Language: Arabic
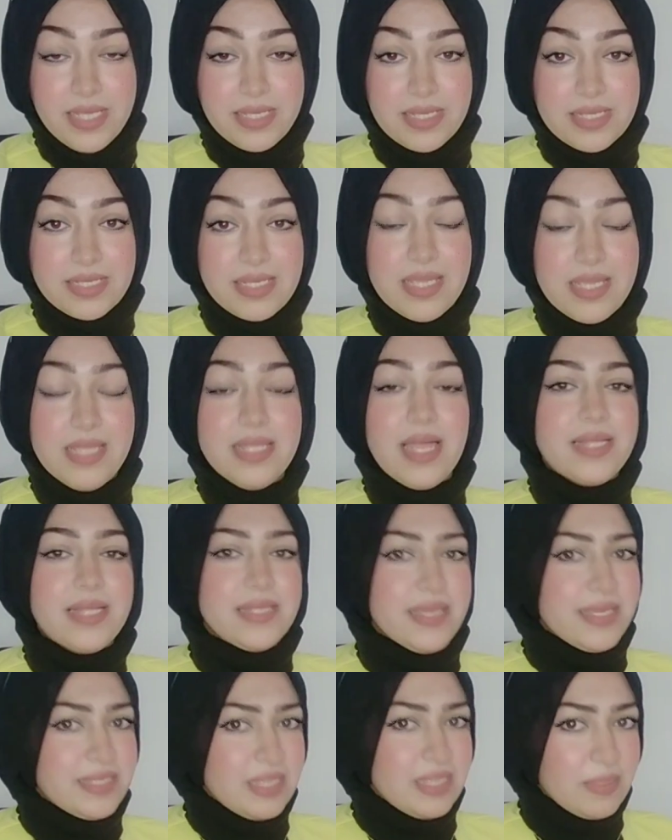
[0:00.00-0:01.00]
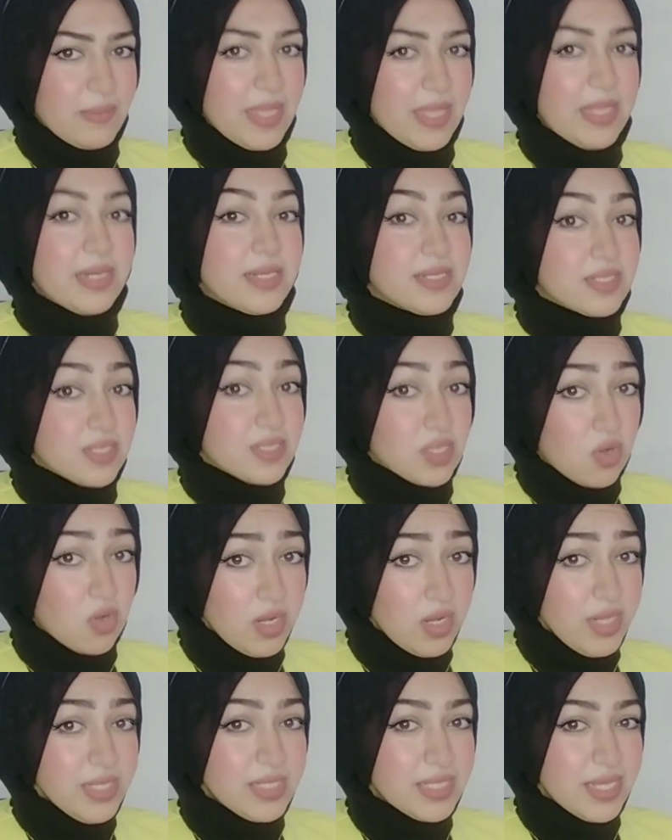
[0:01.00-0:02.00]
يزيد عن احتمال
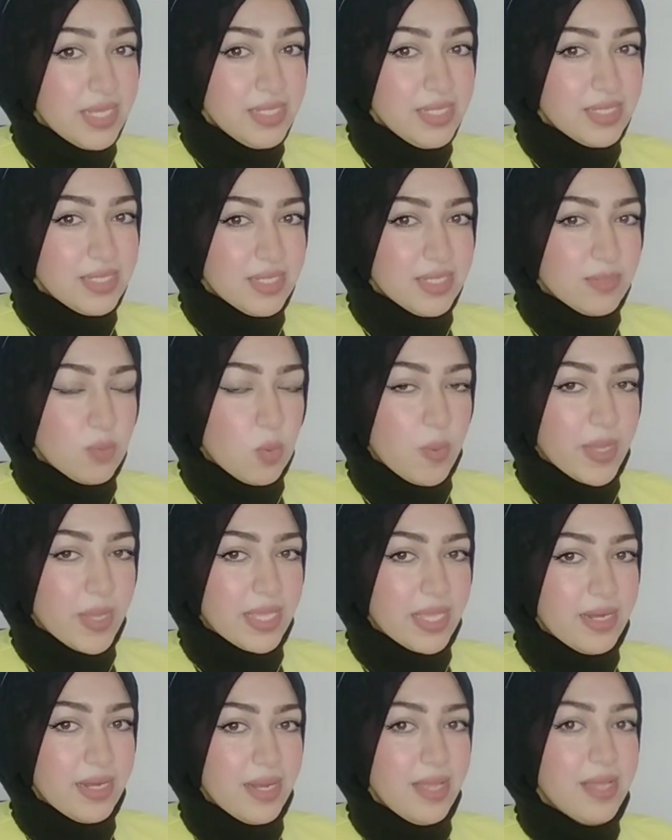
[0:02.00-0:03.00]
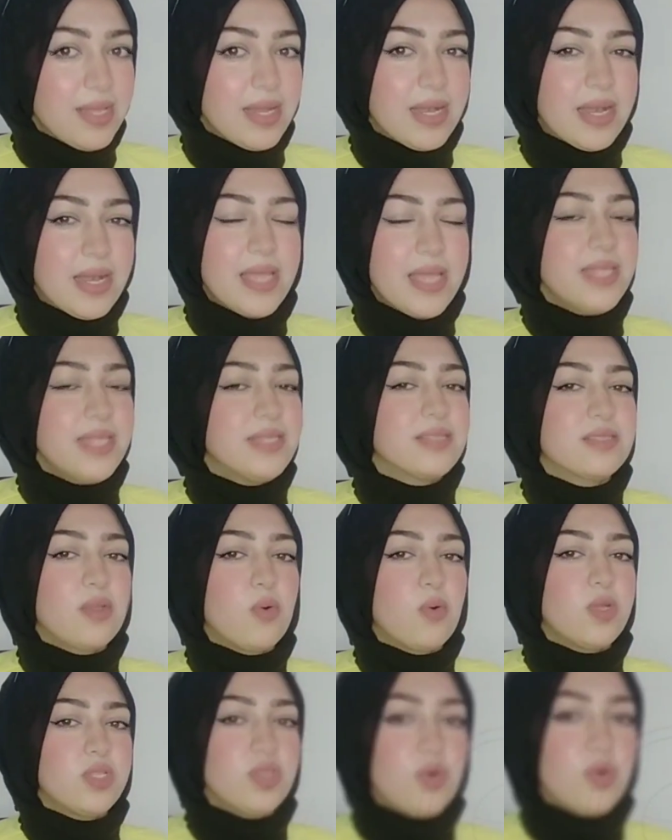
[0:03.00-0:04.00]
استقالة يلتسن المبكرة لكن
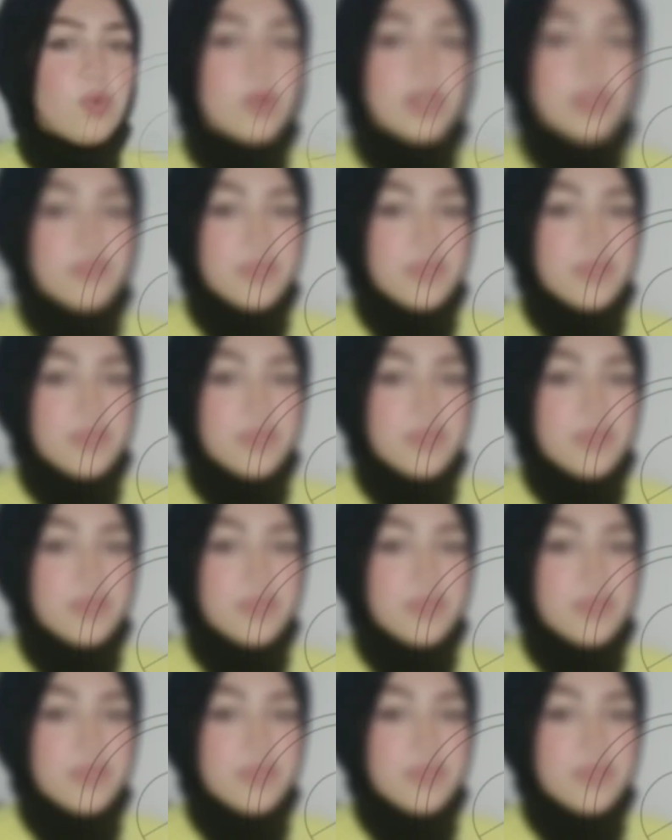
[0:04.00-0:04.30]
التوقيت هو اللي